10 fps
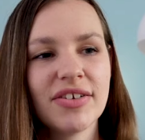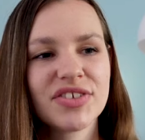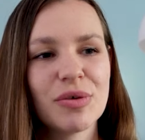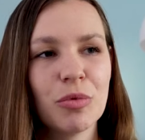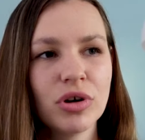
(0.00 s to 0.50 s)

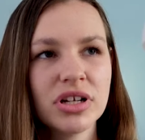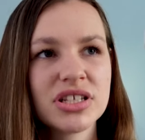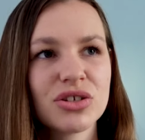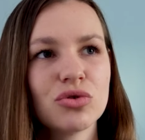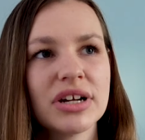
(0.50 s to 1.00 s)
Etwas
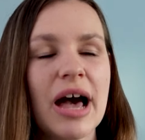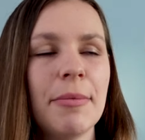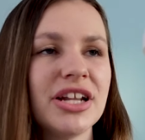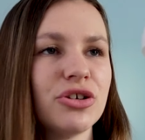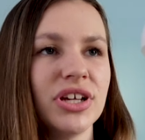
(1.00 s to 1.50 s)
Verbotenes zu tun kann
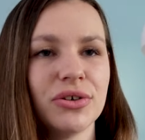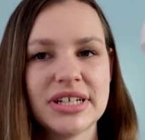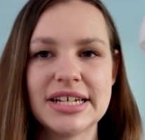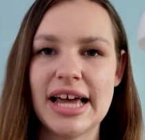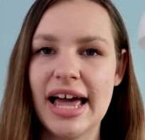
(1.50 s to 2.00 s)
man natürlich
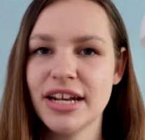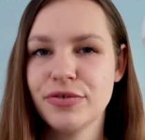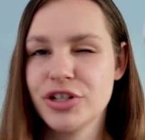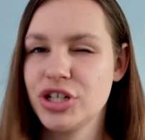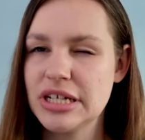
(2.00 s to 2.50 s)
unterteilen in
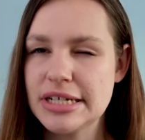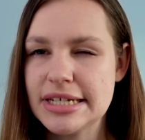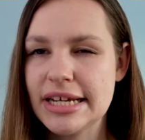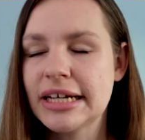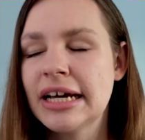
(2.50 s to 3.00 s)
verschiedene
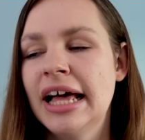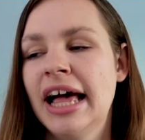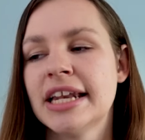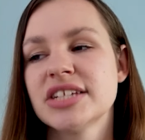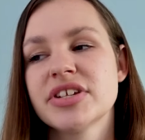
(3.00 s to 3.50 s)
Dinge.
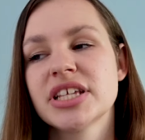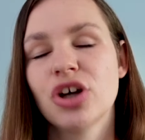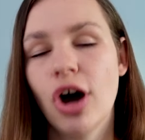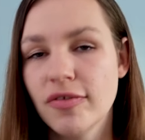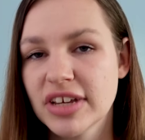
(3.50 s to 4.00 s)
Das, was
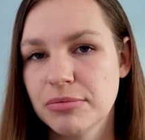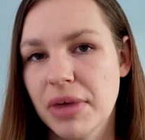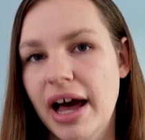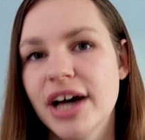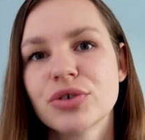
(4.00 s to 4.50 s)
ich häufig in
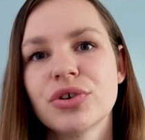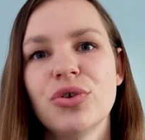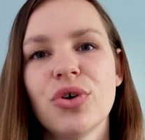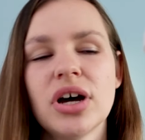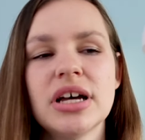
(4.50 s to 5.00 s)

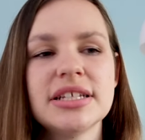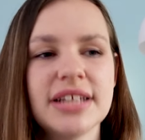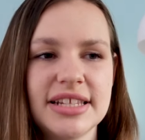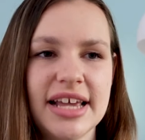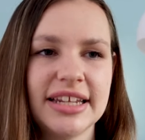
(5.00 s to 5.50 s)
Beratungen höre, ist
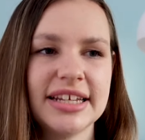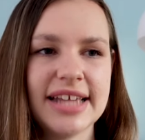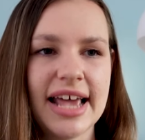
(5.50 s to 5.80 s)
tatsächlich